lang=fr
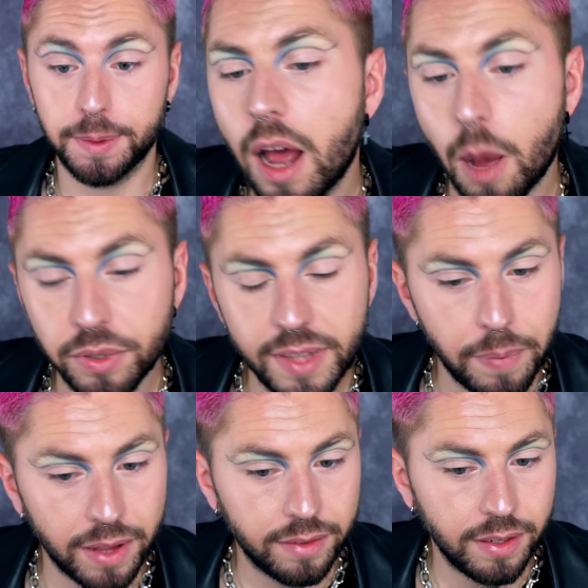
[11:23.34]
alors petit
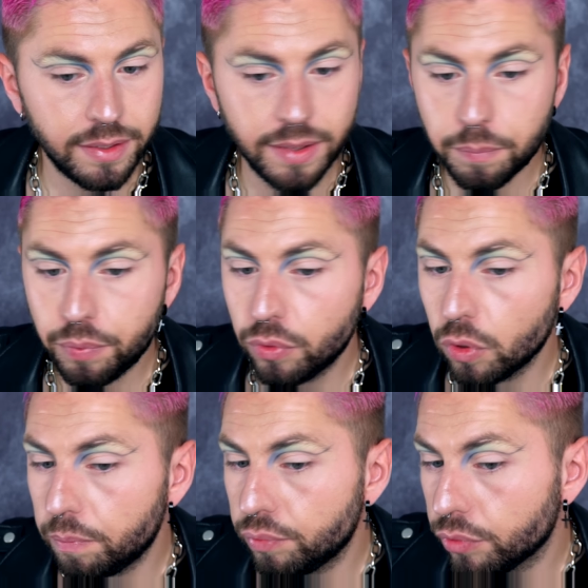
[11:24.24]
aparté, c'était
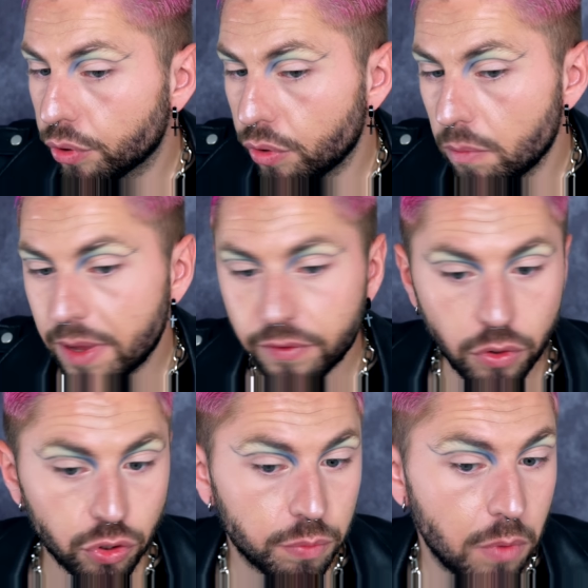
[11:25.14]
plutôt poudreux, mais
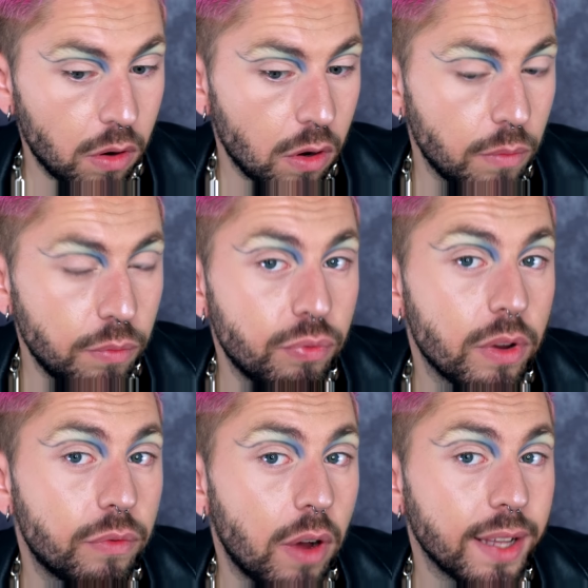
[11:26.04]
franchement, comme vous
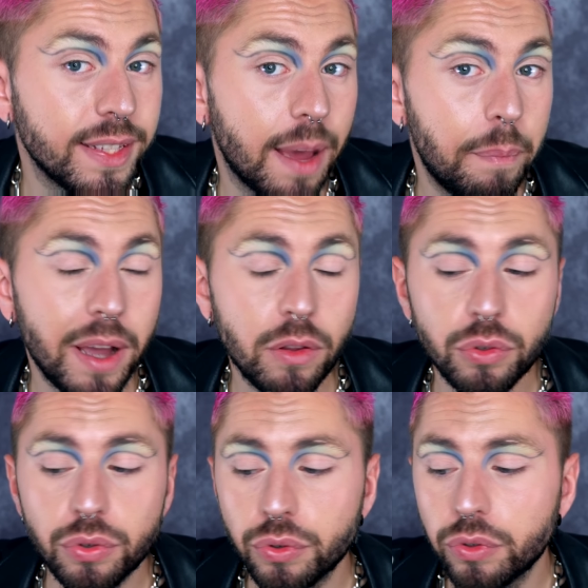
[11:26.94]
pouvez voir, il n'y a pas de
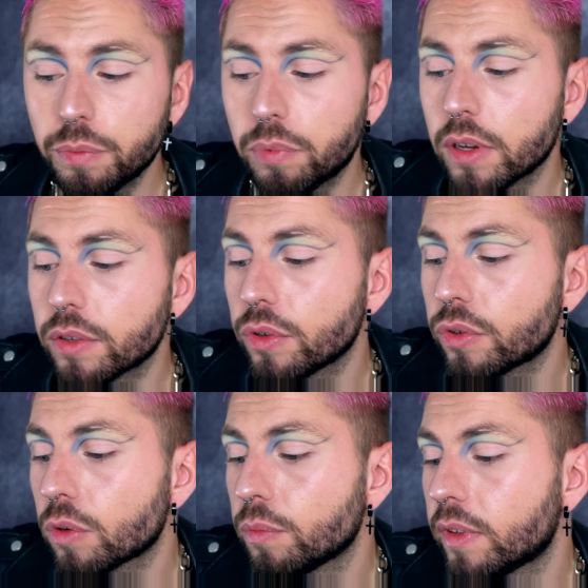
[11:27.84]
chute pour l'instant
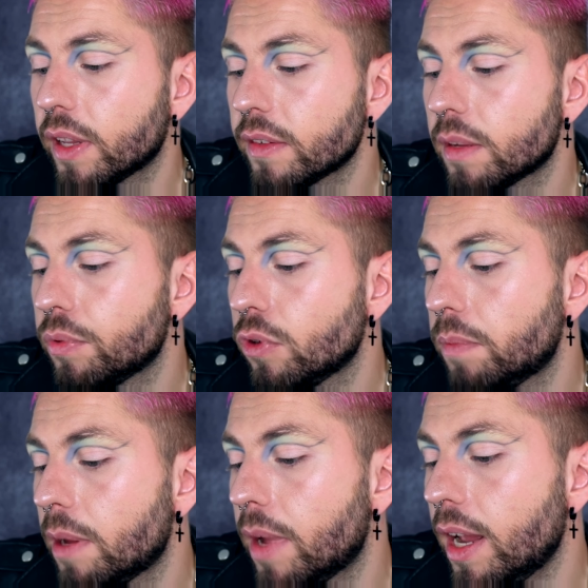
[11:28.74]
sur mon teint, c'est plutôt
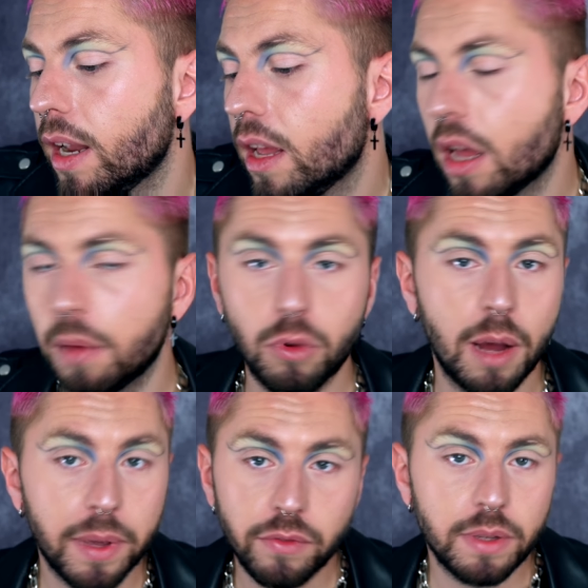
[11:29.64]
pas mal. Bon
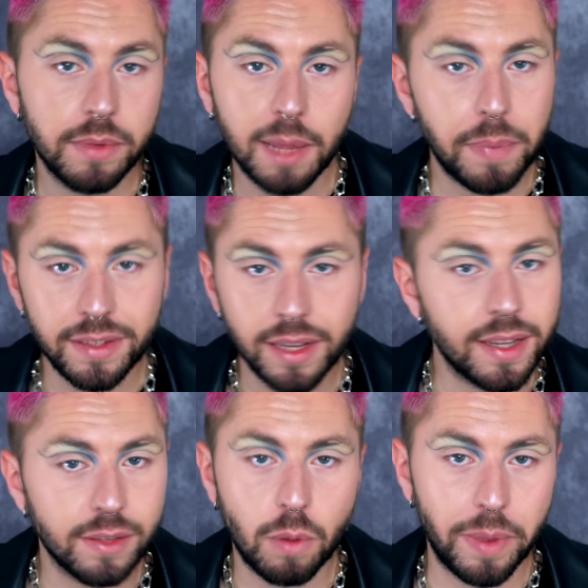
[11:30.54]
après, vous allez me dire, les pastels,
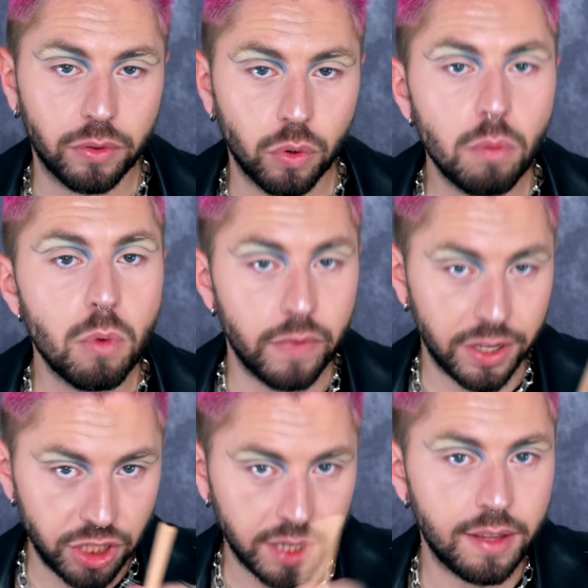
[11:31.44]
ça se voit pas trop, mais on va
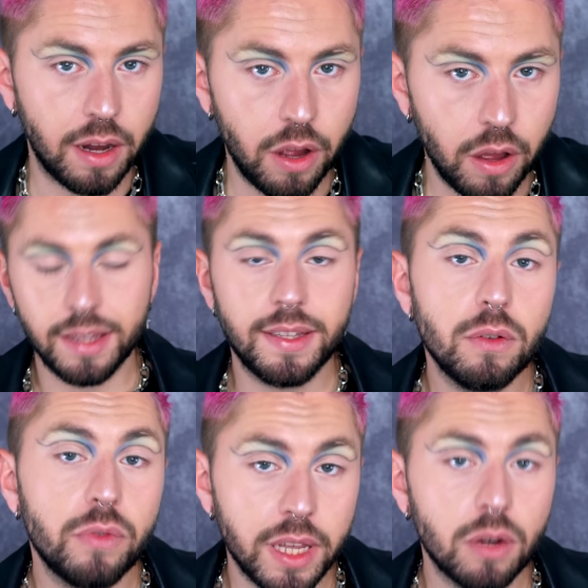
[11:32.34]
check tout à l'heure. Si
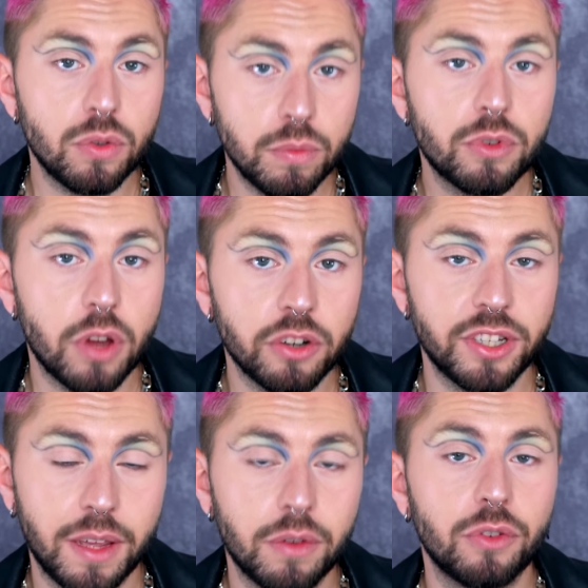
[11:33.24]
vous voyez que le zoom change,
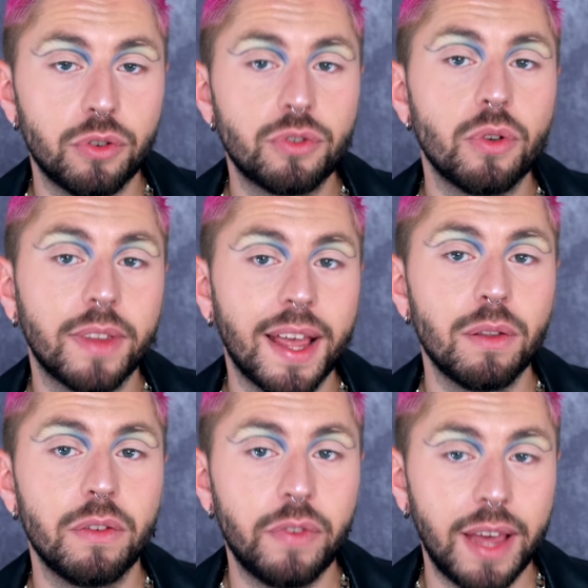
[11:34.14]
c'est que je suis en train
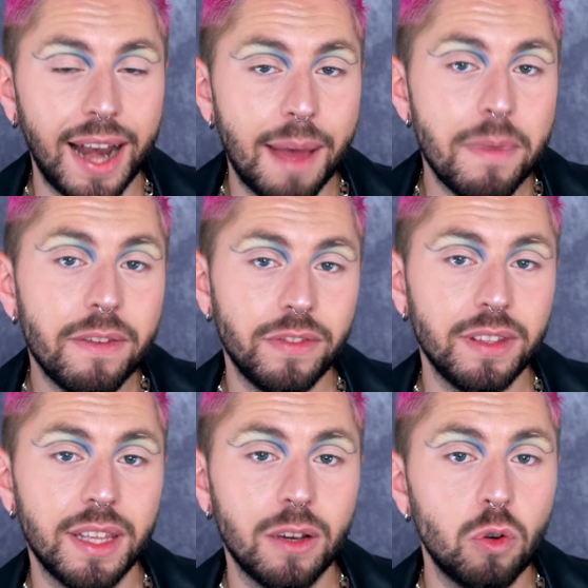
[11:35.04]
de faire la même
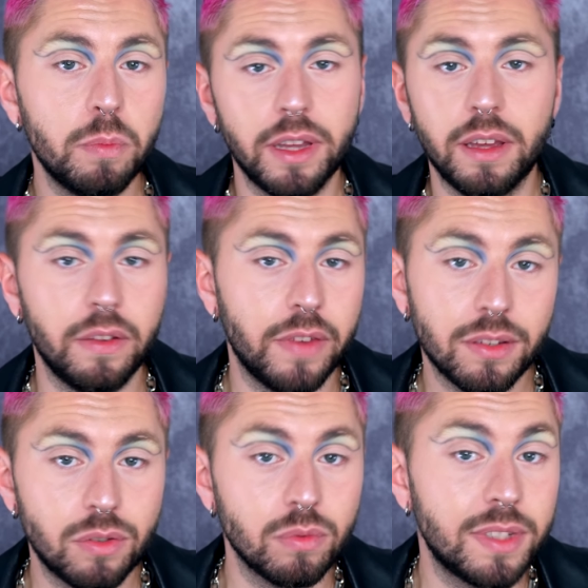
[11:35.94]
vidéo, mais
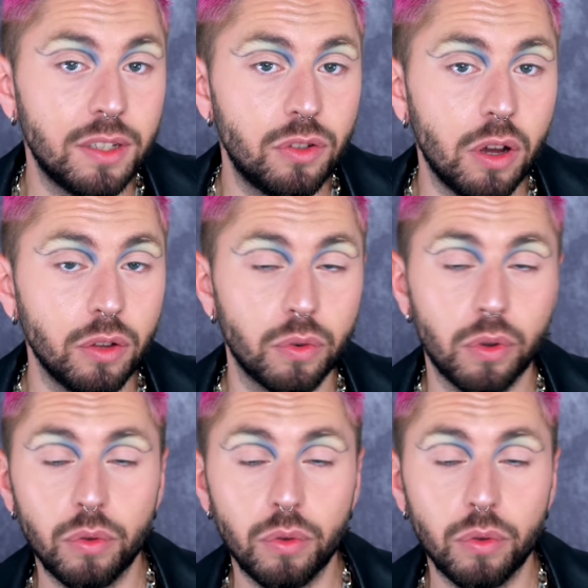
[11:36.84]
version TikTok, donc